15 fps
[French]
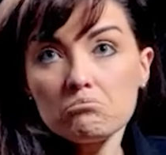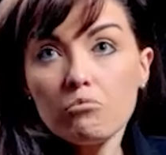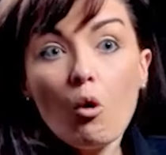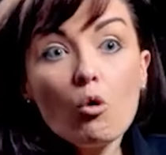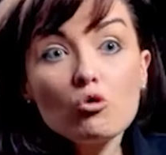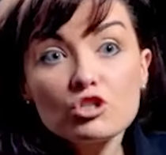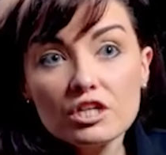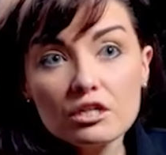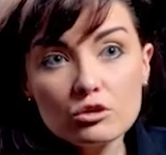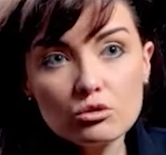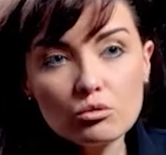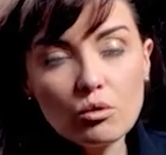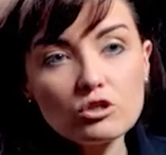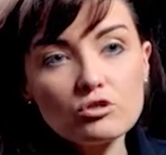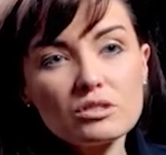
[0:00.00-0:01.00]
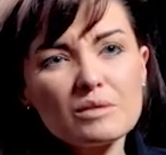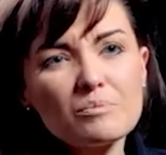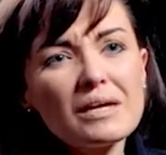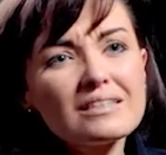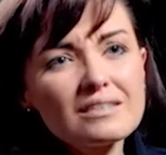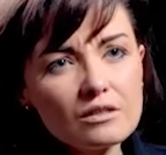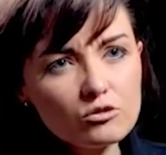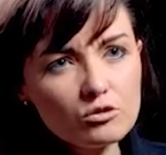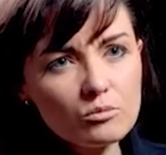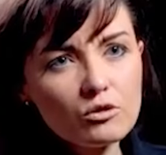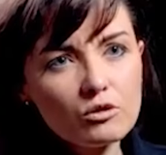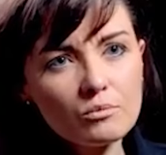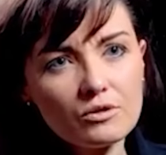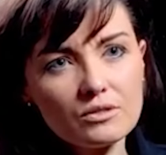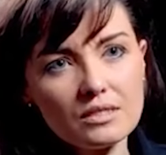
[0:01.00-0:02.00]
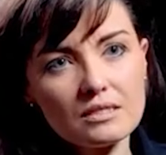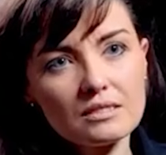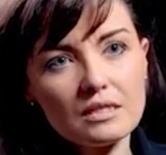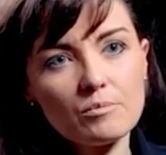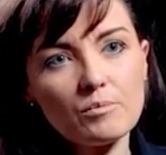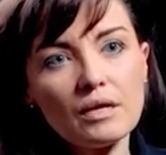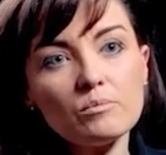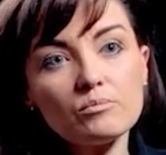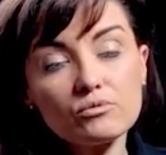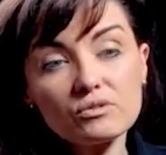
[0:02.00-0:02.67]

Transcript: projet, je crois, je ne sais pas exactement comment ça s'appelle,